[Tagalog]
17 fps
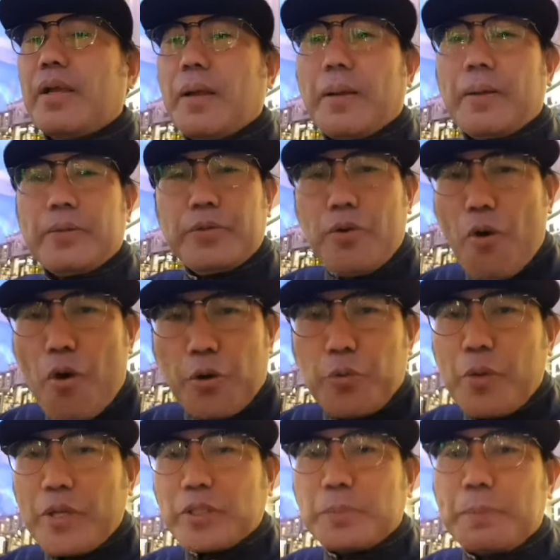you
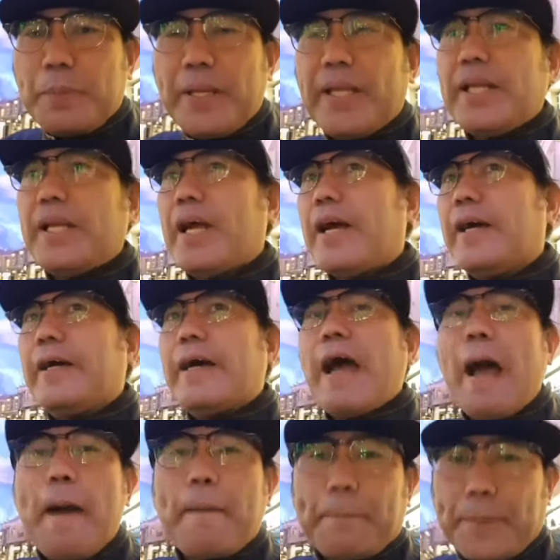always be uh,
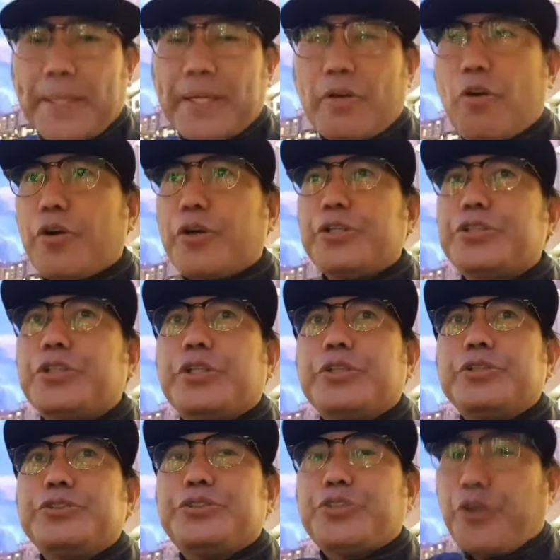happy or
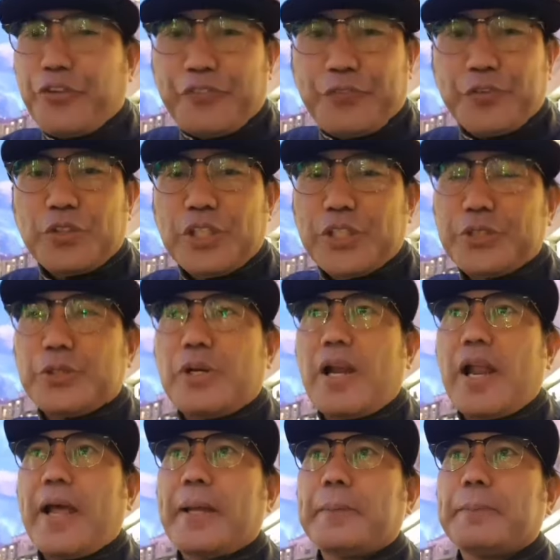joyful in your
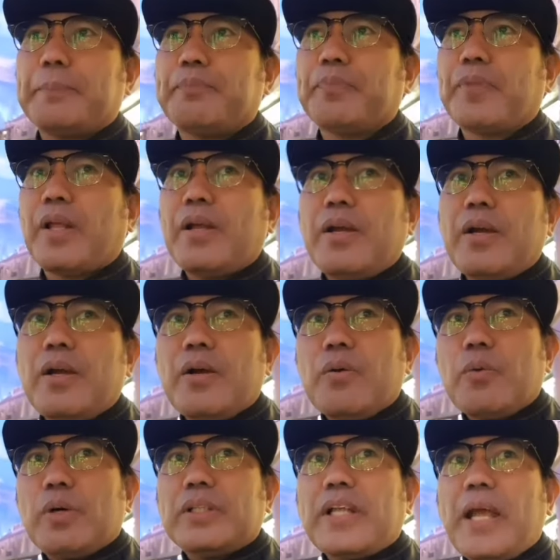life.
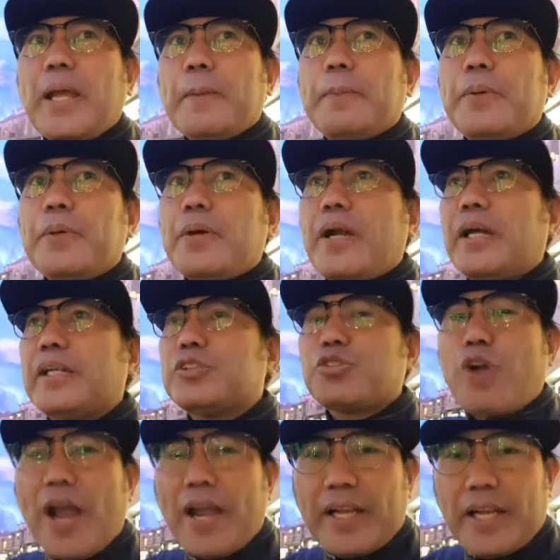Whatever uh,
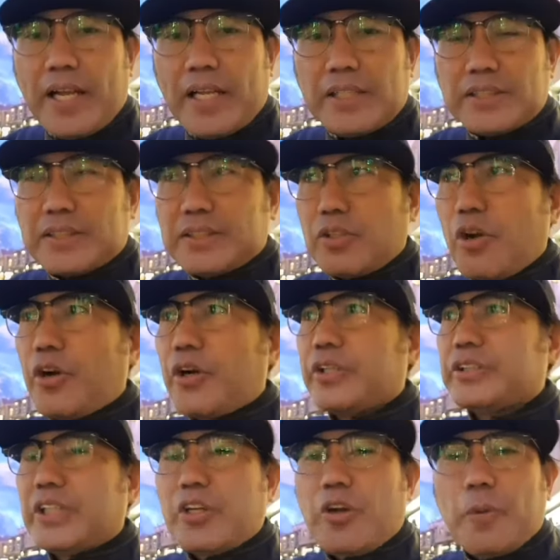trials or
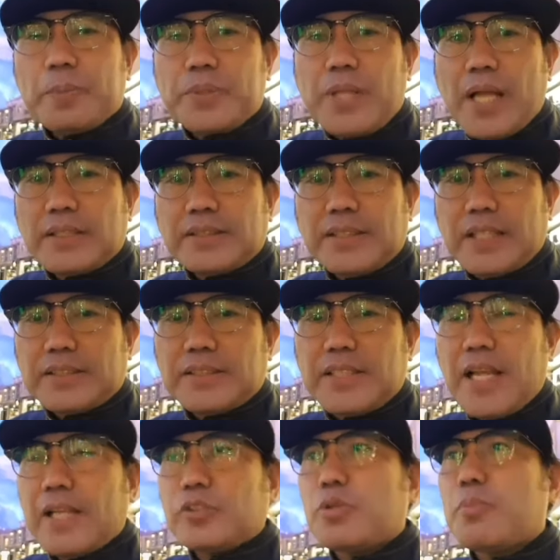circumstances
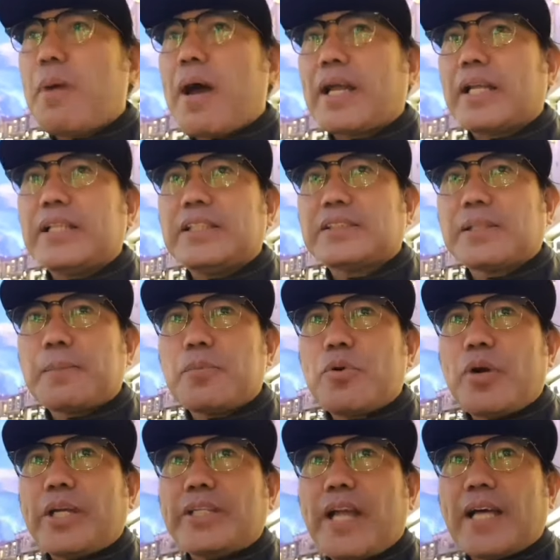na dumarating sa
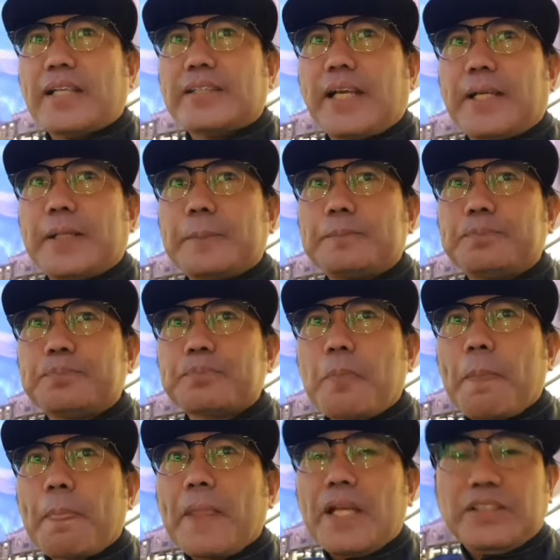buhay natin,
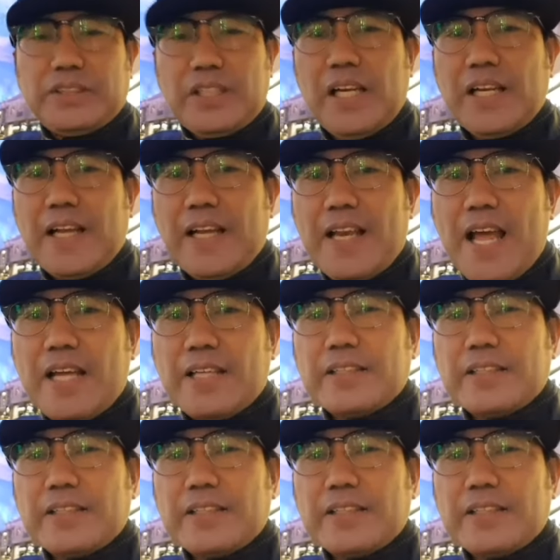chill ka lang.